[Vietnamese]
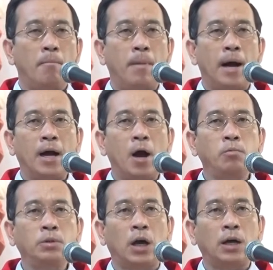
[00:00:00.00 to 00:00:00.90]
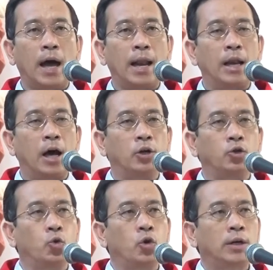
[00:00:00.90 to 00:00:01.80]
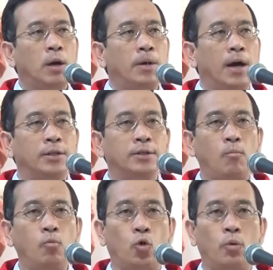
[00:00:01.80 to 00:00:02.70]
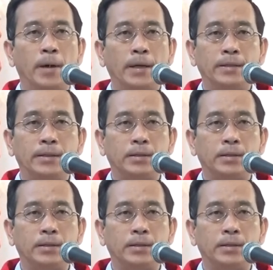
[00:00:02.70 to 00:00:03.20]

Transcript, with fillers: mà không thực hành lời Chúa trong đời sống của mình